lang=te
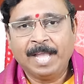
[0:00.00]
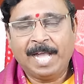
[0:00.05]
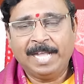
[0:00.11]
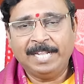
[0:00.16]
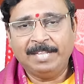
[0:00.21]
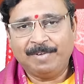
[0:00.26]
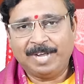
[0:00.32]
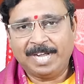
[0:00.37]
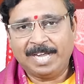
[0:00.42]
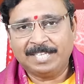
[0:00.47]

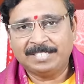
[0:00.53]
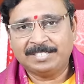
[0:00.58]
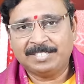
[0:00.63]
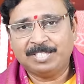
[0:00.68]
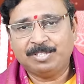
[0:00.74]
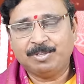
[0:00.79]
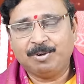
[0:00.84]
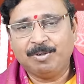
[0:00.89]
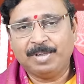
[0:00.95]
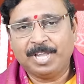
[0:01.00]
అది
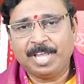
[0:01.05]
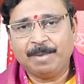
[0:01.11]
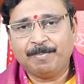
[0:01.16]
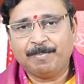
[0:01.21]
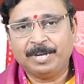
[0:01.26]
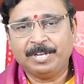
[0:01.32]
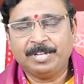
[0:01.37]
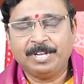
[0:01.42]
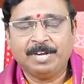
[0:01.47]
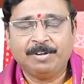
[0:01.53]
వక్రస్థితిలోకి
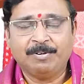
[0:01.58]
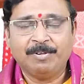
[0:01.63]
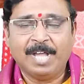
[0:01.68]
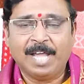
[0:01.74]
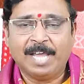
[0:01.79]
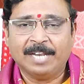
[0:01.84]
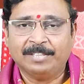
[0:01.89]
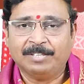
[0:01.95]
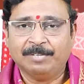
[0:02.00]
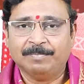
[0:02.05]
ఏర్పడినట్టుగా
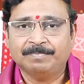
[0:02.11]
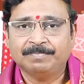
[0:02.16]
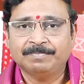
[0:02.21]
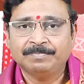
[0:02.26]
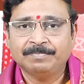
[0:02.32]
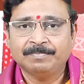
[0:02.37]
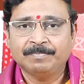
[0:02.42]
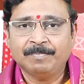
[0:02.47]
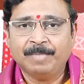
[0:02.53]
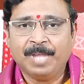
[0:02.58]
అర్థం
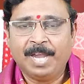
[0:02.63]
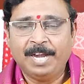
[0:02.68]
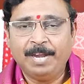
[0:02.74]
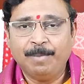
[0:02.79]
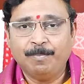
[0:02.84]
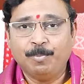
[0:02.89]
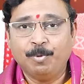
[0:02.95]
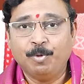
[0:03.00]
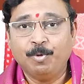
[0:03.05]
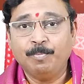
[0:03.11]
అంటే
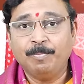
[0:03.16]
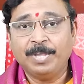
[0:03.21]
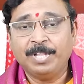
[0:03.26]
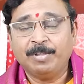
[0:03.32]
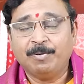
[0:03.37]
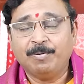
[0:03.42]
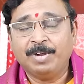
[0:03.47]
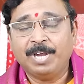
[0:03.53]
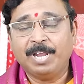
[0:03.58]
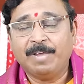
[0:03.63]
భూమి మీద
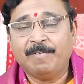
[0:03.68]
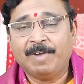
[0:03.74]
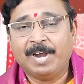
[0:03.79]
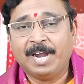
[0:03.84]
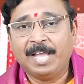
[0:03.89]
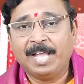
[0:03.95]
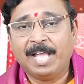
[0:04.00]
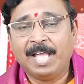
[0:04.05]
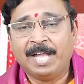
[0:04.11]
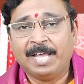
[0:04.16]
ఉండే
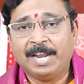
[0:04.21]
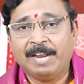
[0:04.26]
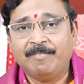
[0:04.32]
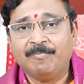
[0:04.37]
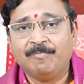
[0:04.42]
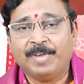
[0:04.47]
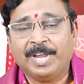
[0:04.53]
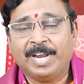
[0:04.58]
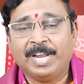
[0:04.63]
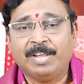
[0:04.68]
వాళ్ళకి ఆ గ్రహం
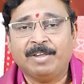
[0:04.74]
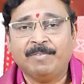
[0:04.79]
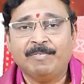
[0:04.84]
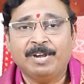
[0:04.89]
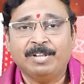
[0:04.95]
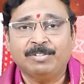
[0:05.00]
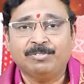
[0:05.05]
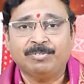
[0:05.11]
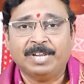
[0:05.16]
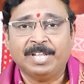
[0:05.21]
వెనక్కి
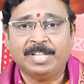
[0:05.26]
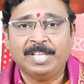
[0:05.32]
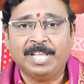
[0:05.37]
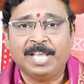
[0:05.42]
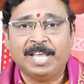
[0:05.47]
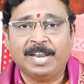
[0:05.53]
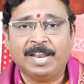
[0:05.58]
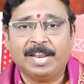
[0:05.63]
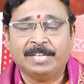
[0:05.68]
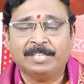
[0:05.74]
వెళుతున్నది
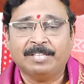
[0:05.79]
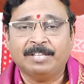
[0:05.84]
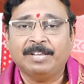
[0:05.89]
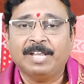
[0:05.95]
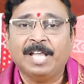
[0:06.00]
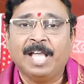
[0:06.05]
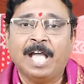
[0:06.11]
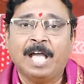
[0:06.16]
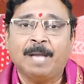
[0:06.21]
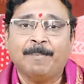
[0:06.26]
అని
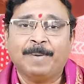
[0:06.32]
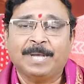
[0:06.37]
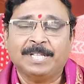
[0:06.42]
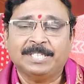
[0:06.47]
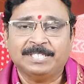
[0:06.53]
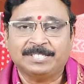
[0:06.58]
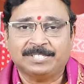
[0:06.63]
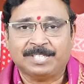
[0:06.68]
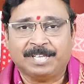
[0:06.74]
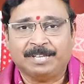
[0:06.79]
అర్థంగా
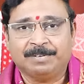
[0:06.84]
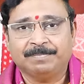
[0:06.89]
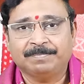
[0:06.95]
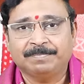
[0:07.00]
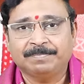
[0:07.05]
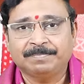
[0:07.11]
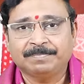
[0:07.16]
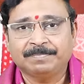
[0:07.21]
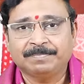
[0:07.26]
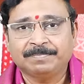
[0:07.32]
ఆపాదిస్తారు
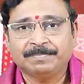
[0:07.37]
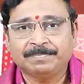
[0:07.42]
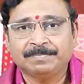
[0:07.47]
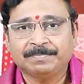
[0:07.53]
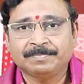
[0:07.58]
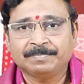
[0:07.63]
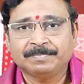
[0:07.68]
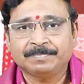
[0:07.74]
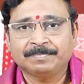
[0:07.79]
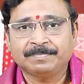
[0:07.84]

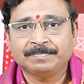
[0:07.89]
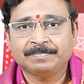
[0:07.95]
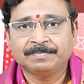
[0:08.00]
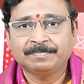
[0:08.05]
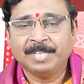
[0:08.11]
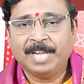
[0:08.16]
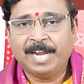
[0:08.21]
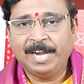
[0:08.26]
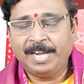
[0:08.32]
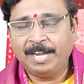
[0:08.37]

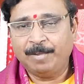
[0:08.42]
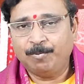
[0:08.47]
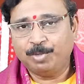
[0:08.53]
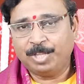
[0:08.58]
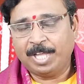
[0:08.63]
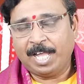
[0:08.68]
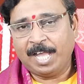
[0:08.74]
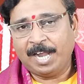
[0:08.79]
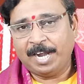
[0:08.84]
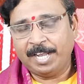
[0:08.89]
అంటే
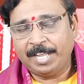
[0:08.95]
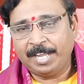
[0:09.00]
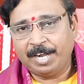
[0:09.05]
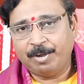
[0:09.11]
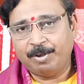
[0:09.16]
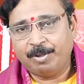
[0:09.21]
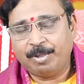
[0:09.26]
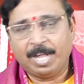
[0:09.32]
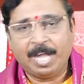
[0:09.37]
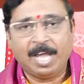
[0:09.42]
ఉదాహరణకి
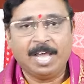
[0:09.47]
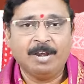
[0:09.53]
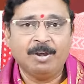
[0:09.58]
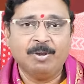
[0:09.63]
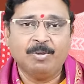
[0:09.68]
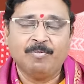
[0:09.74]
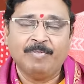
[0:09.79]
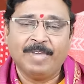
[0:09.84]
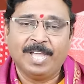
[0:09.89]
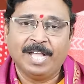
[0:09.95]
రెండు
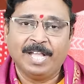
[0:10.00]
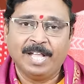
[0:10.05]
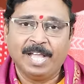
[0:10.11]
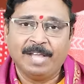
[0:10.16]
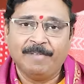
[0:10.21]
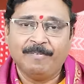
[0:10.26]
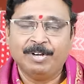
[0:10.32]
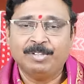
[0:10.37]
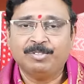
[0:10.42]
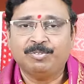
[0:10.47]
కార్లు
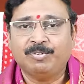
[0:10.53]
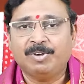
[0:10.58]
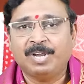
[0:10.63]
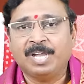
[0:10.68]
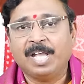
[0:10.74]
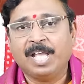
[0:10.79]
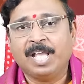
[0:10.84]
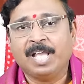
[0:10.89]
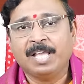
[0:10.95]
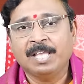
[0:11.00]
వేగంగా
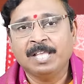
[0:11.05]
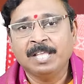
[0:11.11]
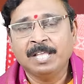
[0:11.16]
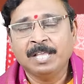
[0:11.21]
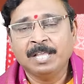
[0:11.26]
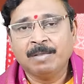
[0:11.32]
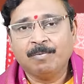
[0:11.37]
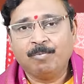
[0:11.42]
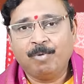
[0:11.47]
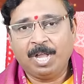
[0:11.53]
వెళుతుండగా
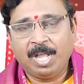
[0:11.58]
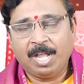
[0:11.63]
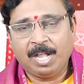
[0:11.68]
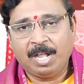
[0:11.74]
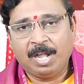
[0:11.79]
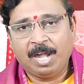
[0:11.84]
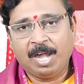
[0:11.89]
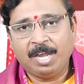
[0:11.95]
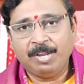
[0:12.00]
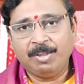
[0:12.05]
ఒక
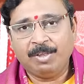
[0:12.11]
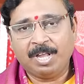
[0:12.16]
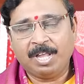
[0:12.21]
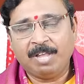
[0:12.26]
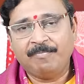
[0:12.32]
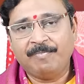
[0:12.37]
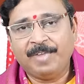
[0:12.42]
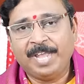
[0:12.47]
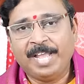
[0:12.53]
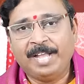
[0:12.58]
కారు యొక్క
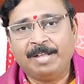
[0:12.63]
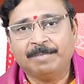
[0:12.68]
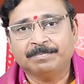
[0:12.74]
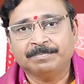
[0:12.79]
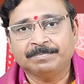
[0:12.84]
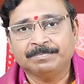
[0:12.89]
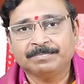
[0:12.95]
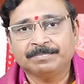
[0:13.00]
వేగం